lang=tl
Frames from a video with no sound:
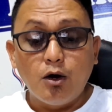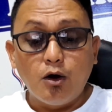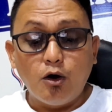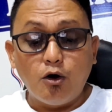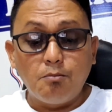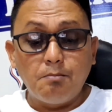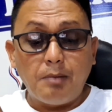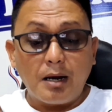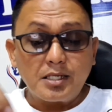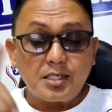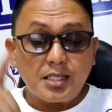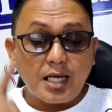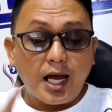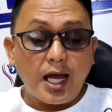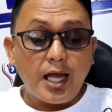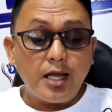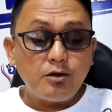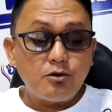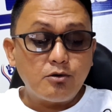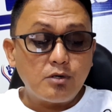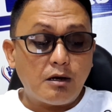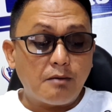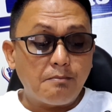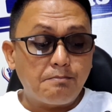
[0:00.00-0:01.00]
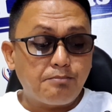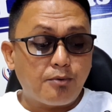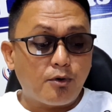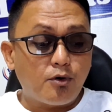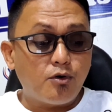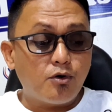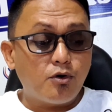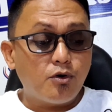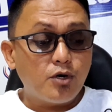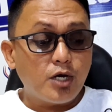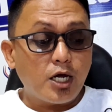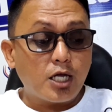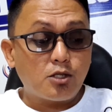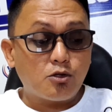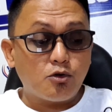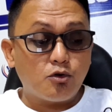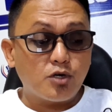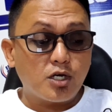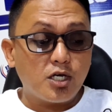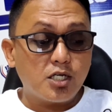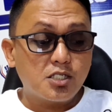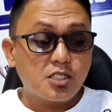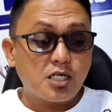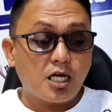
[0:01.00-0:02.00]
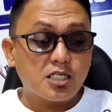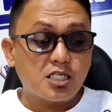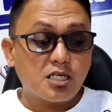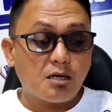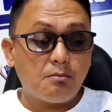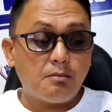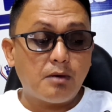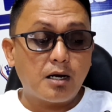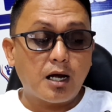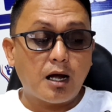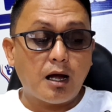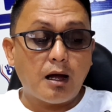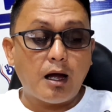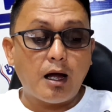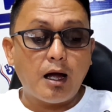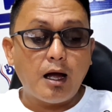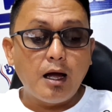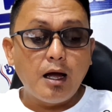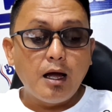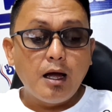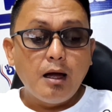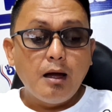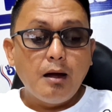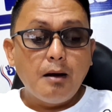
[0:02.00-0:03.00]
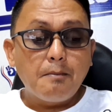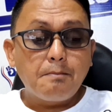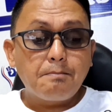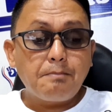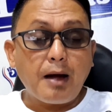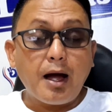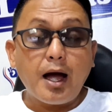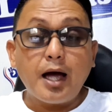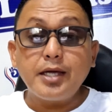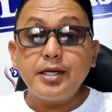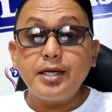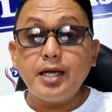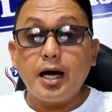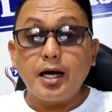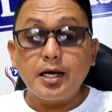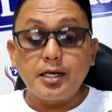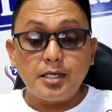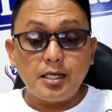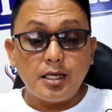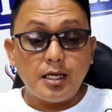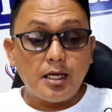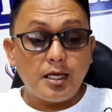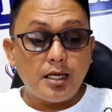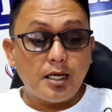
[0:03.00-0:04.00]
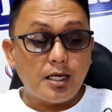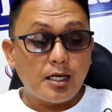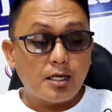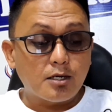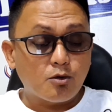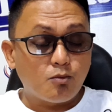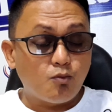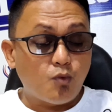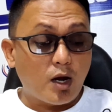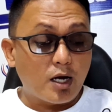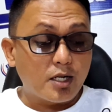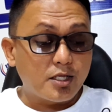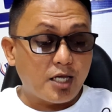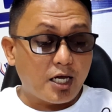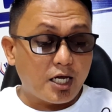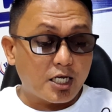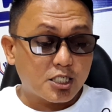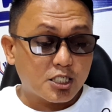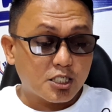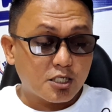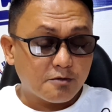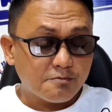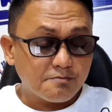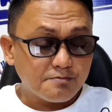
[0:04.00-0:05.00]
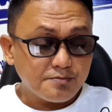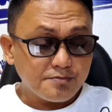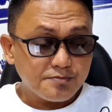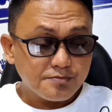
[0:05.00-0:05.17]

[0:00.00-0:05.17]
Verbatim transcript: O basahin ko lang po itong isa sa mga pahayag ni Romualdez.